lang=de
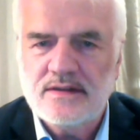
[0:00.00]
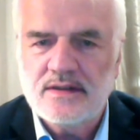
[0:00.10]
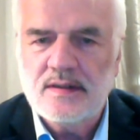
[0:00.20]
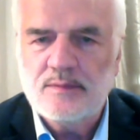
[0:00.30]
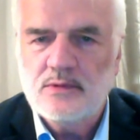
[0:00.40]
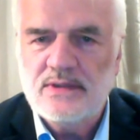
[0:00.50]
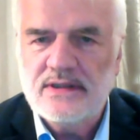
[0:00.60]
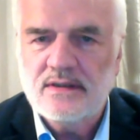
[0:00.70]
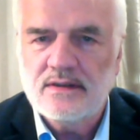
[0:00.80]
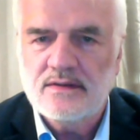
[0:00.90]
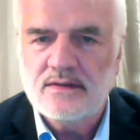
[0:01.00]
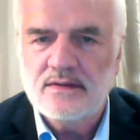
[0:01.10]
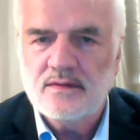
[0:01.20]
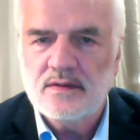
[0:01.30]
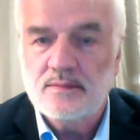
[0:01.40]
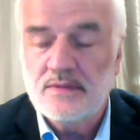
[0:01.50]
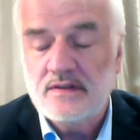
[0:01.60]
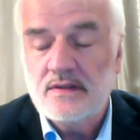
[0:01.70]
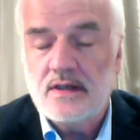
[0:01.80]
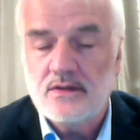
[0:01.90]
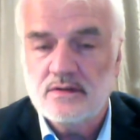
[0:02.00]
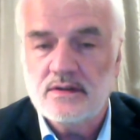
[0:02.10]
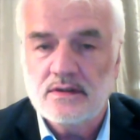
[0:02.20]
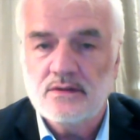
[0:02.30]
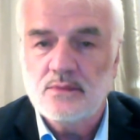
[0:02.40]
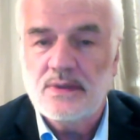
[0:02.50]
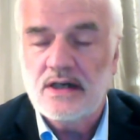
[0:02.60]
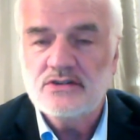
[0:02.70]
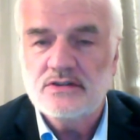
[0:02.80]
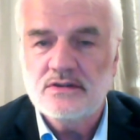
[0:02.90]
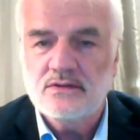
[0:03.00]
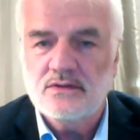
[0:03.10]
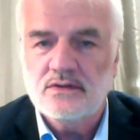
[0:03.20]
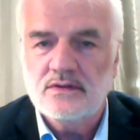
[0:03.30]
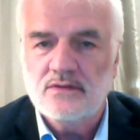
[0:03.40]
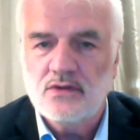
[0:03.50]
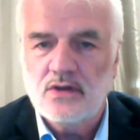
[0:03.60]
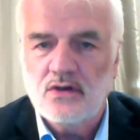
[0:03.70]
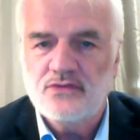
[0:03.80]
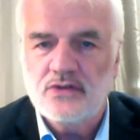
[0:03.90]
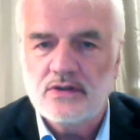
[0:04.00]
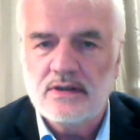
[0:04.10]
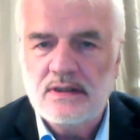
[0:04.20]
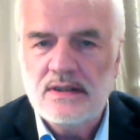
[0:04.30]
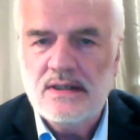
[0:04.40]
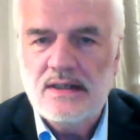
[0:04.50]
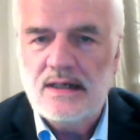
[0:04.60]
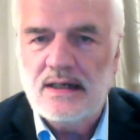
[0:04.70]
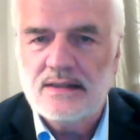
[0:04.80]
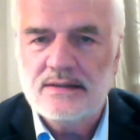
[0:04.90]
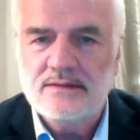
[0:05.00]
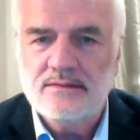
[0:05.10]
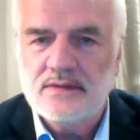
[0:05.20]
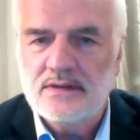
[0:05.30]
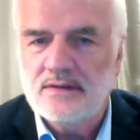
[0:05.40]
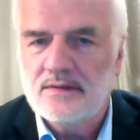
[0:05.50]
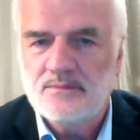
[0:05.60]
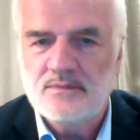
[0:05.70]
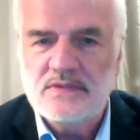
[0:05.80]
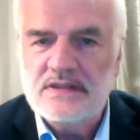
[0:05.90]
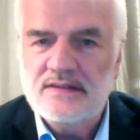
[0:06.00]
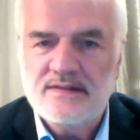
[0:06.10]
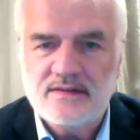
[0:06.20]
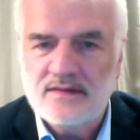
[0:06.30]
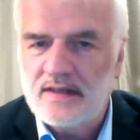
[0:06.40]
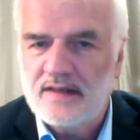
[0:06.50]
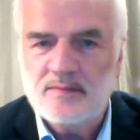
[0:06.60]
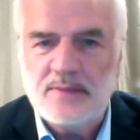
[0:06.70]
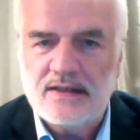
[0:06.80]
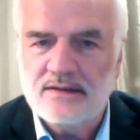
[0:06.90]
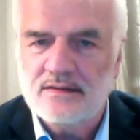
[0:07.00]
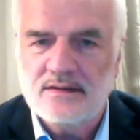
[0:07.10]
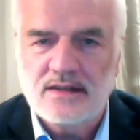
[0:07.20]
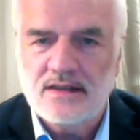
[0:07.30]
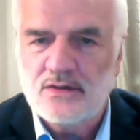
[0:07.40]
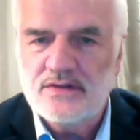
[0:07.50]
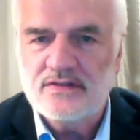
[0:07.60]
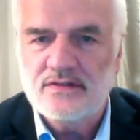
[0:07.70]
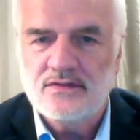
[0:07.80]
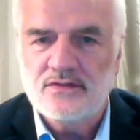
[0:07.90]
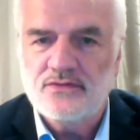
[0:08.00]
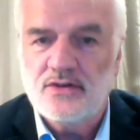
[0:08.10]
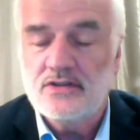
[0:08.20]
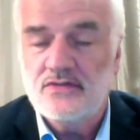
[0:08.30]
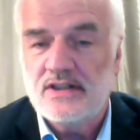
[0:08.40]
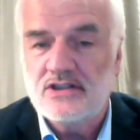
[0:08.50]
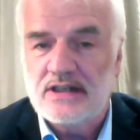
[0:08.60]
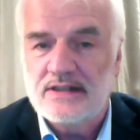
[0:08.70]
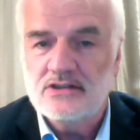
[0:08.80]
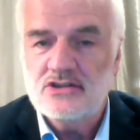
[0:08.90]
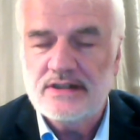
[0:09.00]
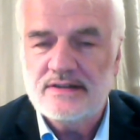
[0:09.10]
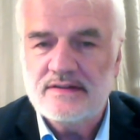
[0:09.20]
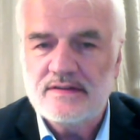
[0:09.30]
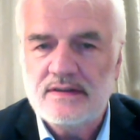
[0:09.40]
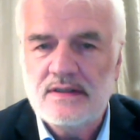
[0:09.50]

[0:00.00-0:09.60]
der Republik ist äh, mit Sicherheit äh, überraschend und äh, wurde auch von allen äh, Diensten, Experten, Analysten völlig falsch eingeschätzt.